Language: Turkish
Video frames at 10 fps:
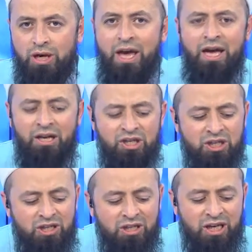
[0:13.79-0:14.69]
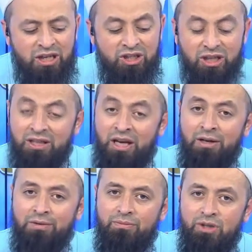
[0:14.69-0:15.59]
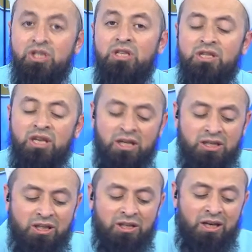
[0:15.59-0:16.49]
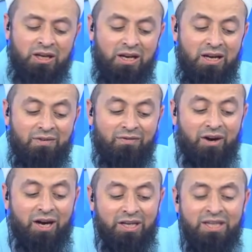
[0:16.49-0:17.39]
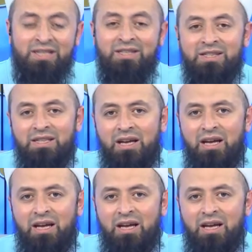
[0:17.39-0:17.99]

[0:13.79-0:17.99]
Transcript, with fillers: Eğer işinizi gerçekten işinizi gerçekten faiz